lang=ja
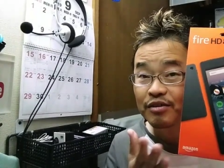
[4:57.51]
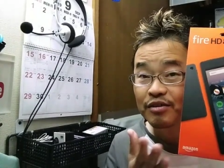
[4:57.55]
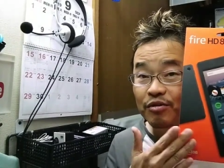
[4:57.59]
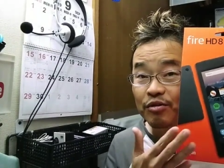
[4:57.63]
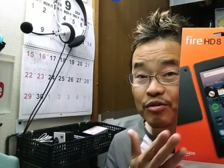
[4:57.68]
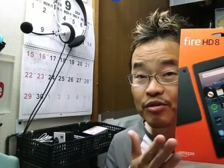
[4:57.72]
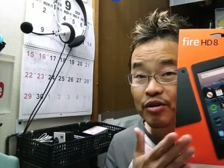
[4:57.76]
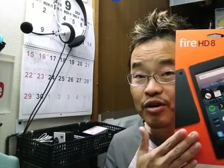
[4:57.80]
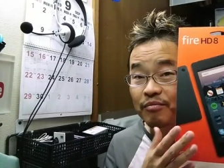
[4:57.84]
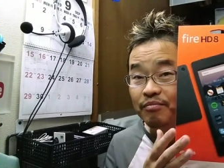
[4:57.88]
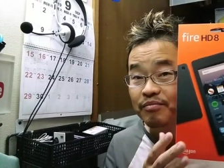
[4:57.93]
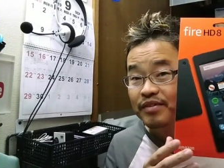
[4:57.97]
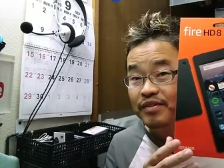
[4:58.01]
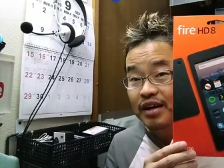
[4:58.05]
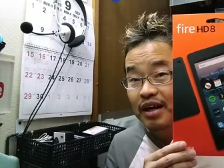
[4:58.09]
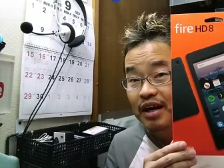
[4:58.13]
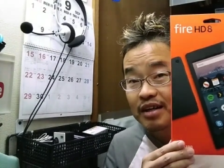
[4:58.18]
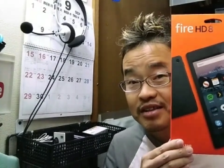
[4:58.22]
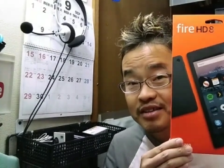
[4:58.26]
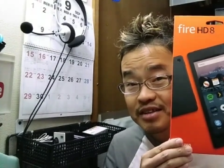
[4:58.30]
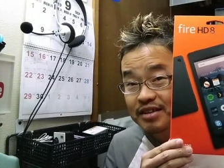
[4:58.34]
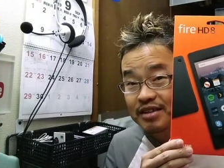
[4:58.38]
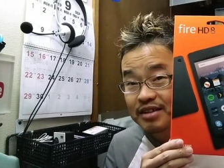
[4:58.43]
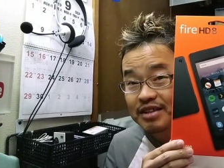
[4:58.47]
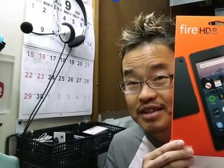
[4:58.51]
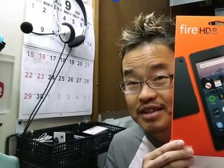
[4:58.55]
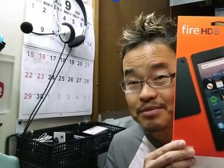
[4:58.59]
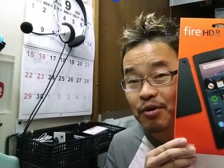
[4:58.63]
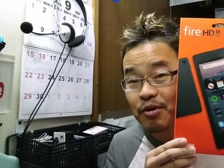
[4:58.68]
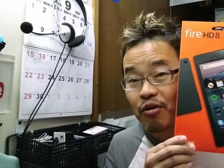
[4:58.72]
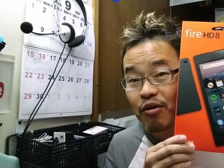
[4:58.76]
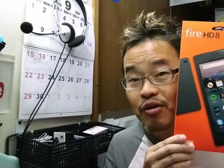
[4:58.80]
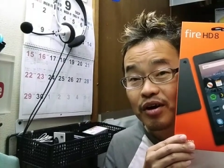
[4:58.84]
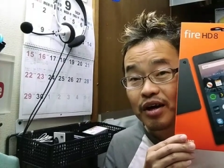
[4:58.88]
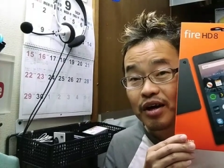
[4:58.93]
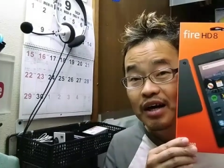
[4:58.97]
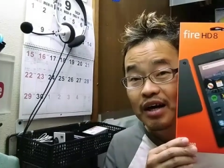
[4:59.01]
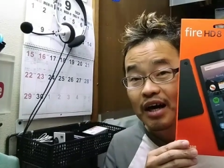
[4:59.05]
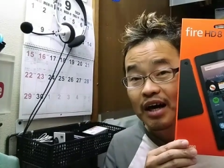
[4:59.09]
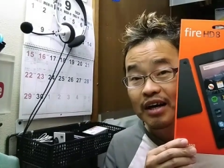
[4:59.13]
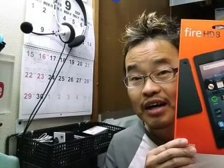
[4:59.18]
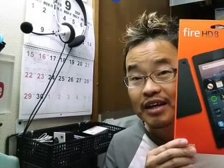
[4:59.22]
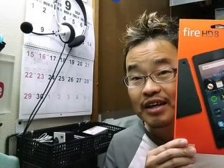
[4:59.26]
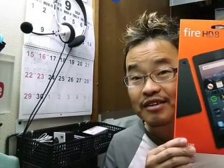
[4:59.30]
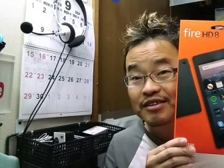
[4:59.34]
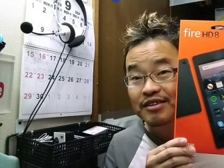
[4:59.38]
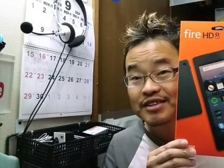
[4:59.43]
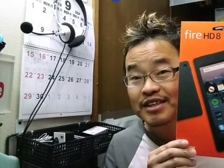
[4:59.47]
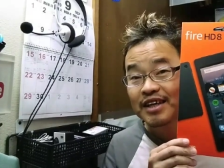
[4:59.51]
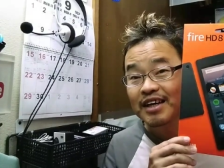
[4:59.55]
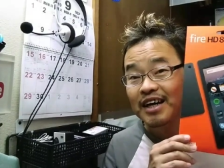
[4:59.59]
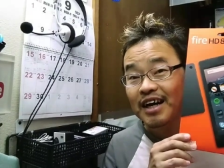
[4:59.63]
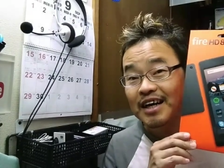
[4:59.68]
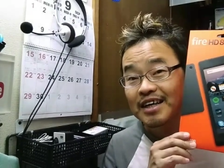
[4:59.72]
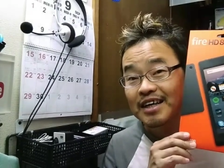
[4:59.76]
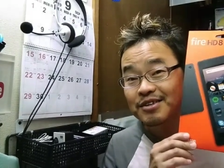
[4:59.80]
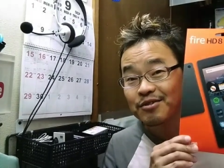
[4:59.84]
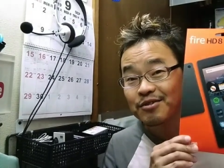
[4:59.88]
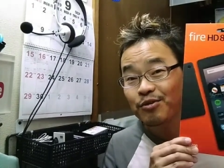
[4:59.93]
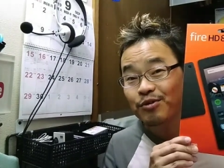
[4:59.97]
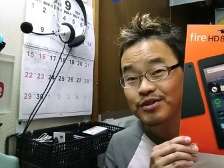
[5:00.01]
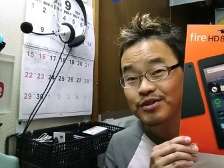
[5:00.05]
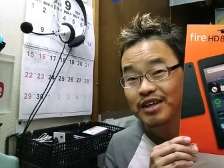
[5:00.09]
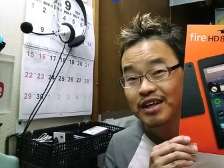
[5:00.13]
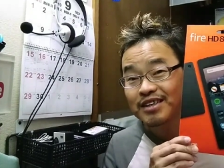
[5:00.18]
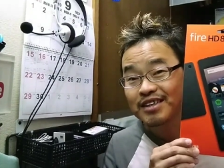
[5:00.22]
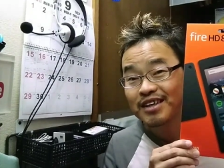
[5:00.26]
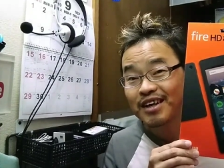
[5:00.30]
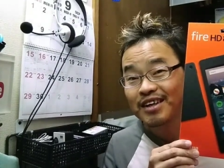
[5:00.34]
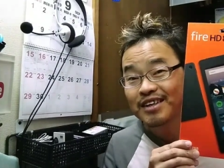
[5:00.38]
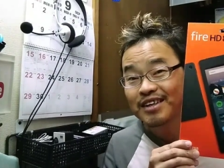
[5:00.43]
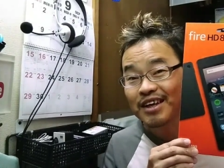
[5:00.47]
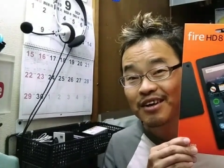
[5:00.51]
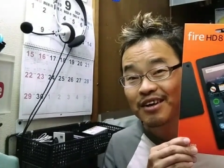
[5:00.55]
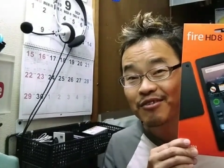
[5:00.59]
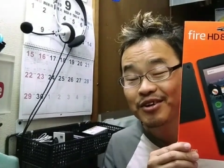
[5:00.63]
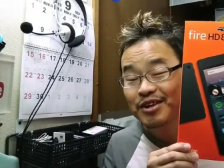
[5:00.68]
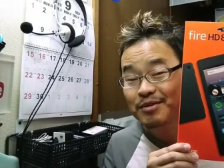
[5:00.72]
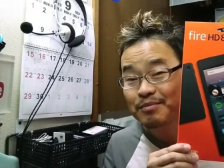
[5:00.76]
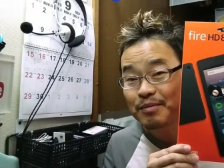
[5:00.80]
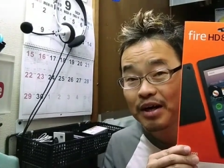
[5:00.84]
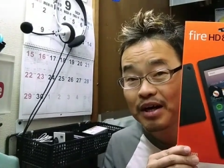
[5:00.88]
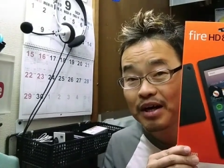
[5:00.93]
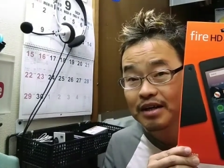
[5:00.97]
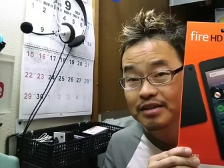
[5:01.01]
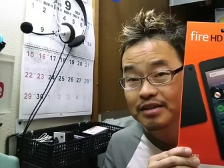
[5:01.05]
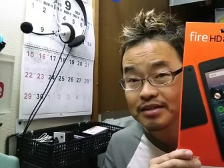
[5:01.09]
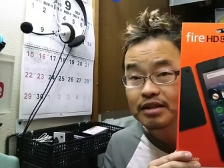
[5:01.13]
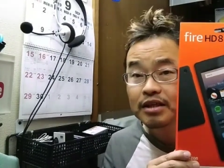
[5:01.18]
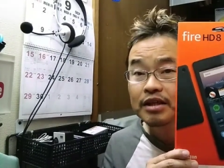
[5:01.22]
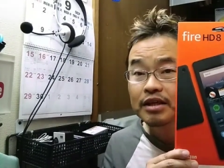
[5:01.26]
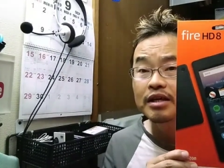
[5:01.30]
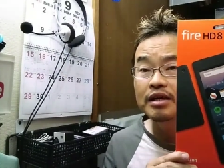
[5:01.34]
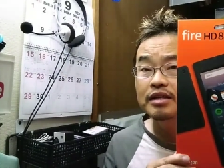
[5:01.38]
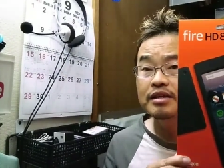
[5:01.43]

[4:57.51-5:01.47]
この8インチもアレクサが搭載されております。